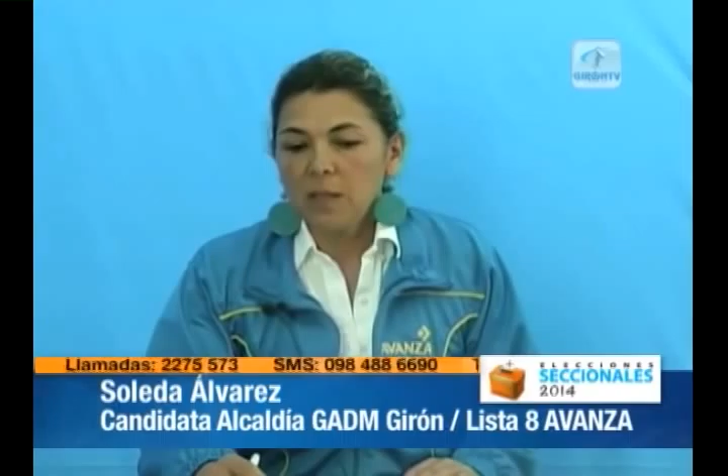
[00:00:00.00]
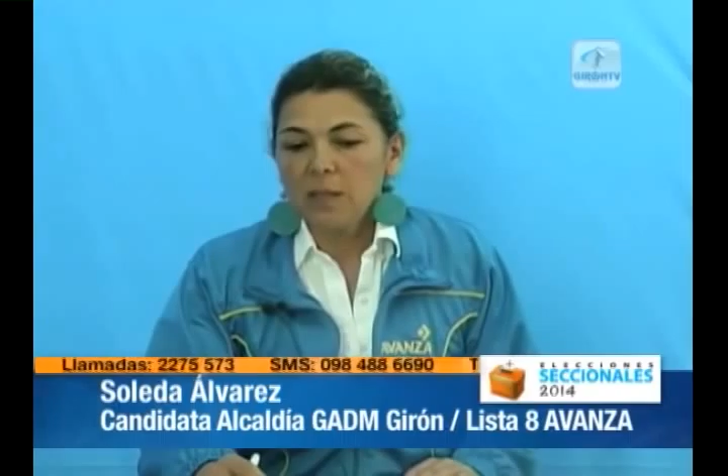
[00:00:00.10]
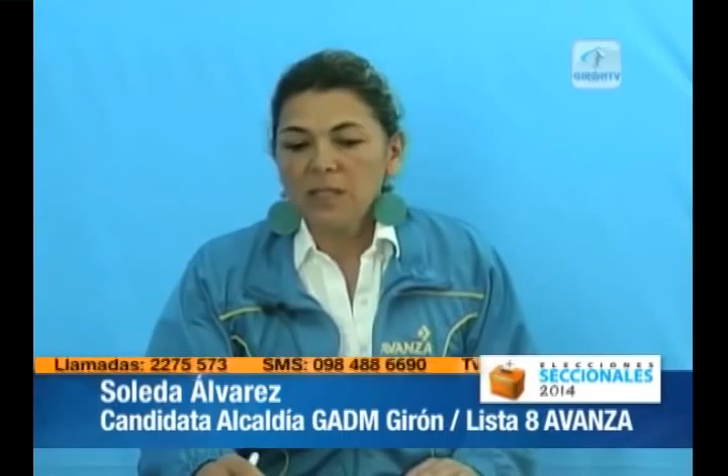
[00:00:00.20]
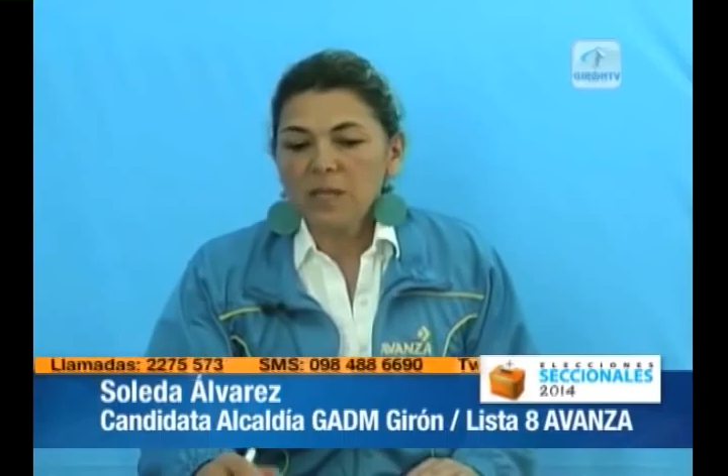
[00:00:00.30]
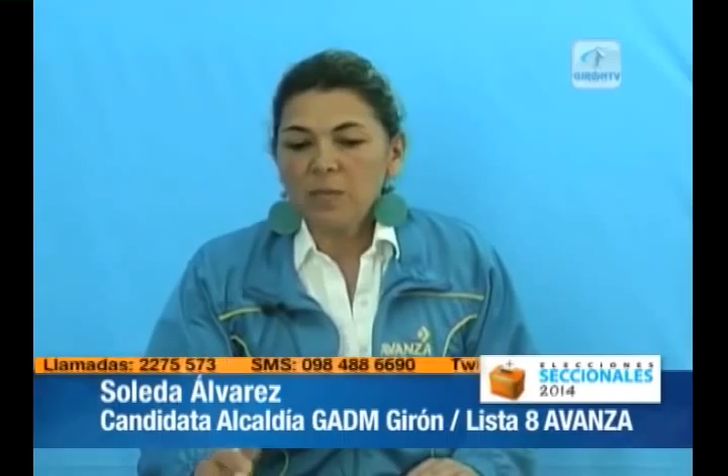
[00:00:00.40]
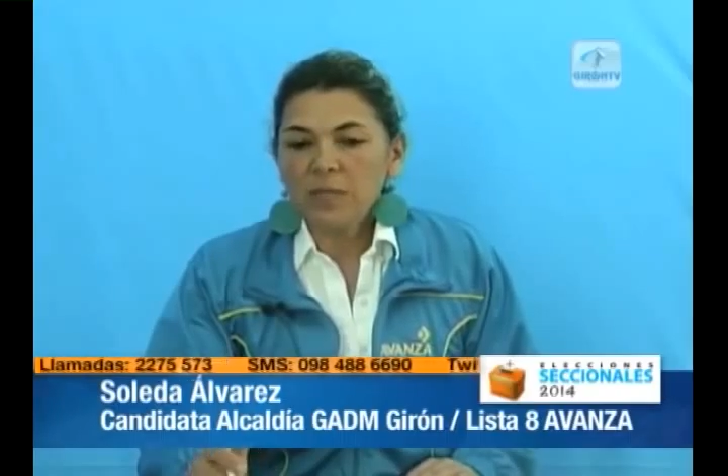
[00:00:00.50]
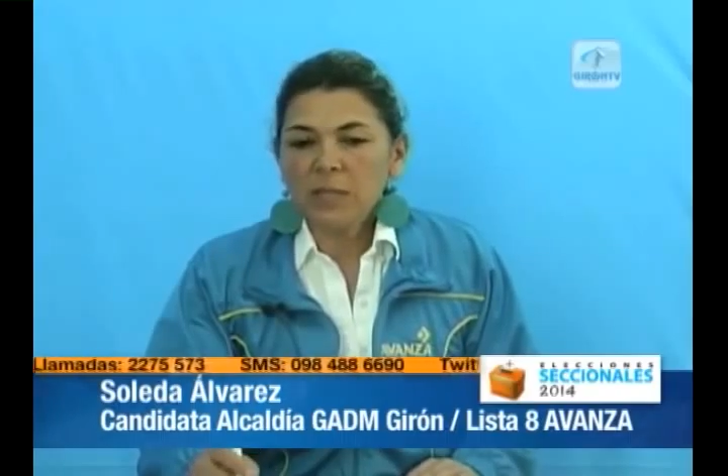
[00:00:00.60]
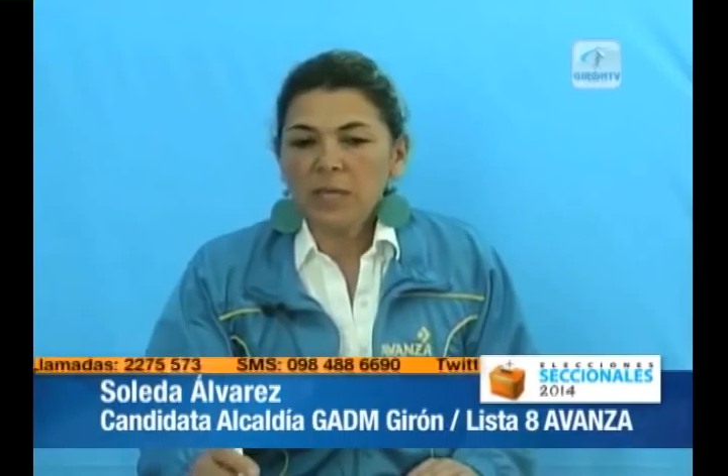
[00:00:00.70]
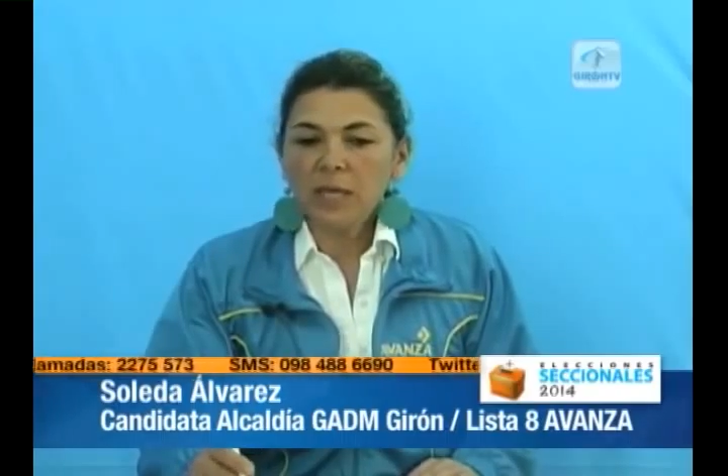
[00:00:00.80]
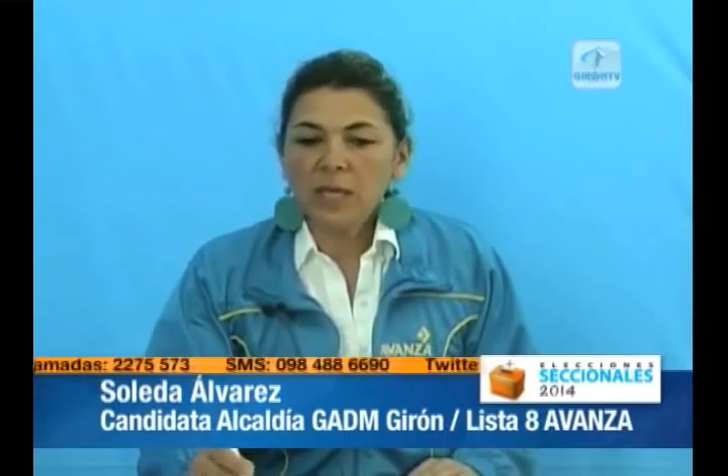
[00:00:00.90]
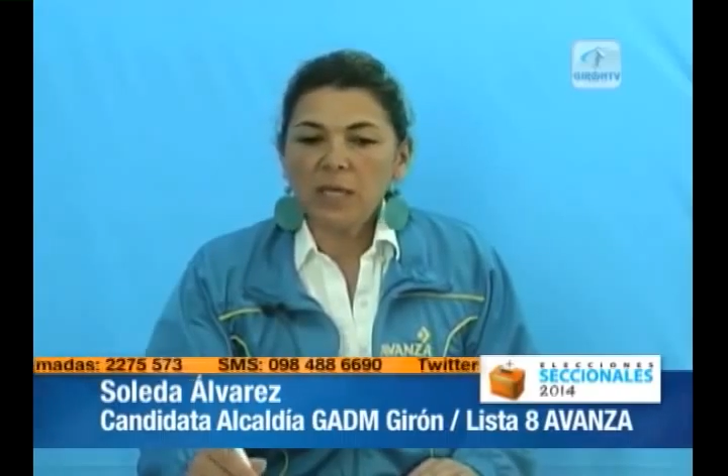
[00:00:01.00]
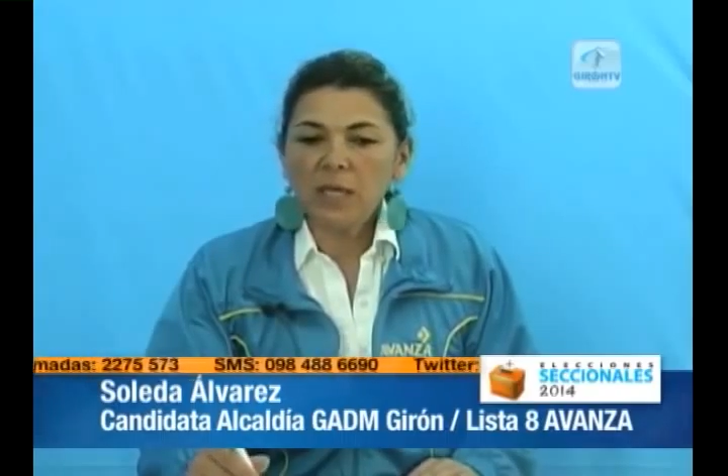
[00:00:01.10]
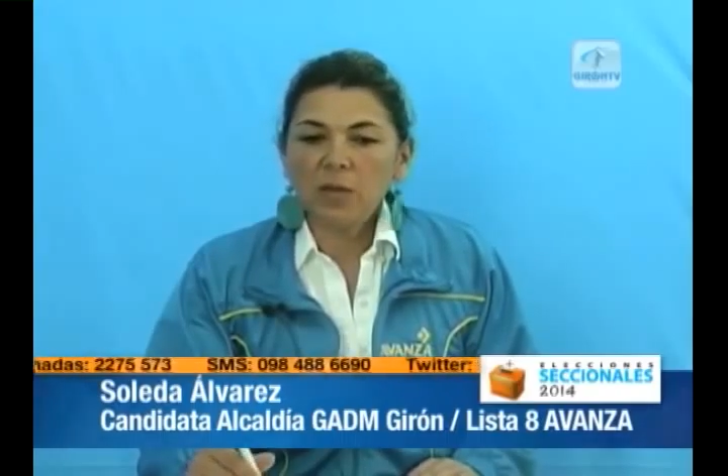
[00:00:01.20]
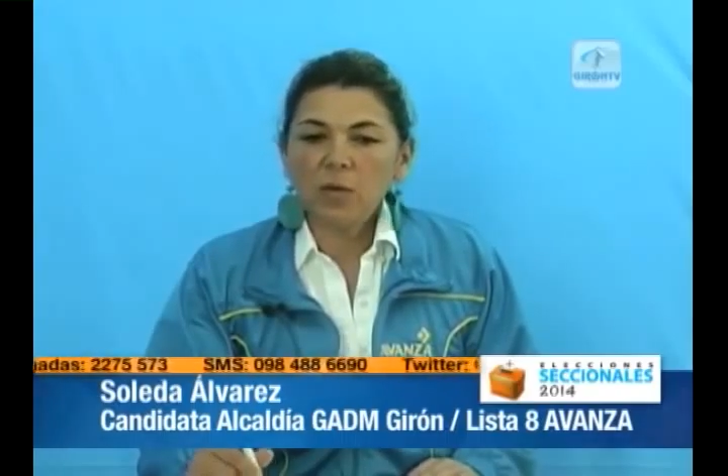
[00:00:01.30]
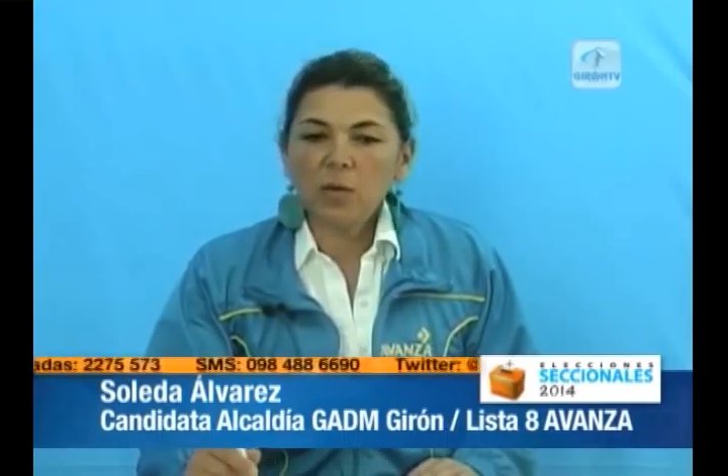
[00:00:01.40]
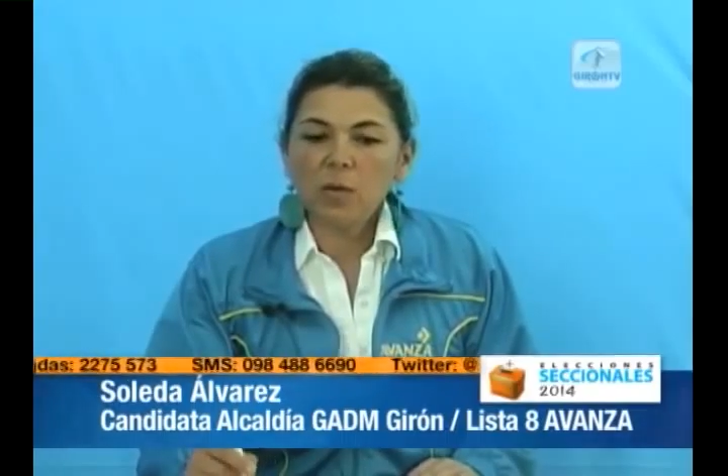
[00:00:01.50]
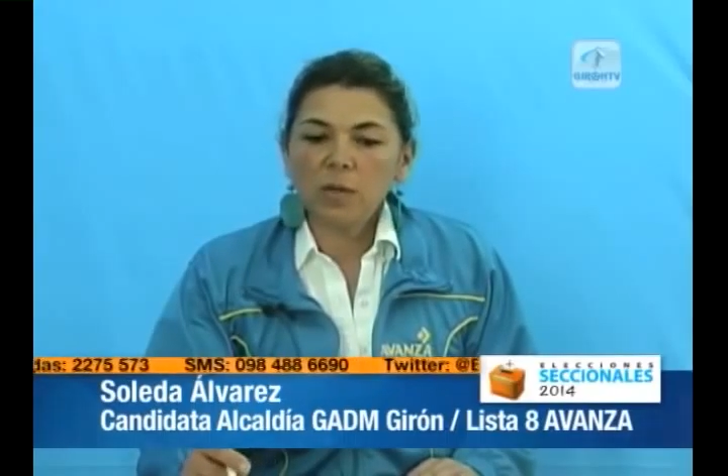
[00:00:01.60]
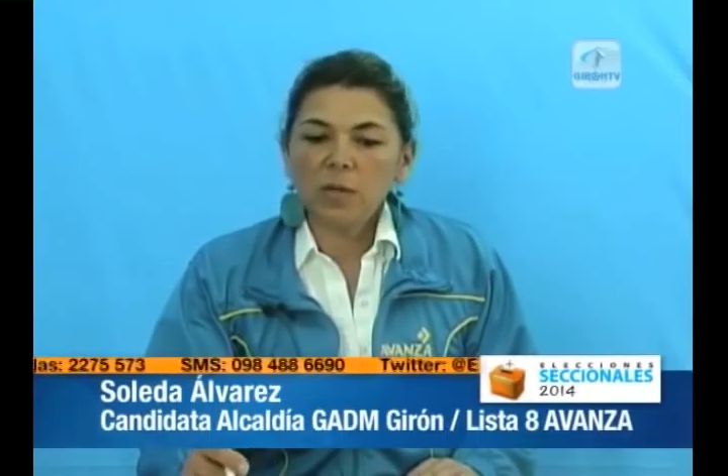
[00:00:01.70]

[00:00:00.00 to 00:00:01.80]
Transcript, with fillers: Realmente, querido,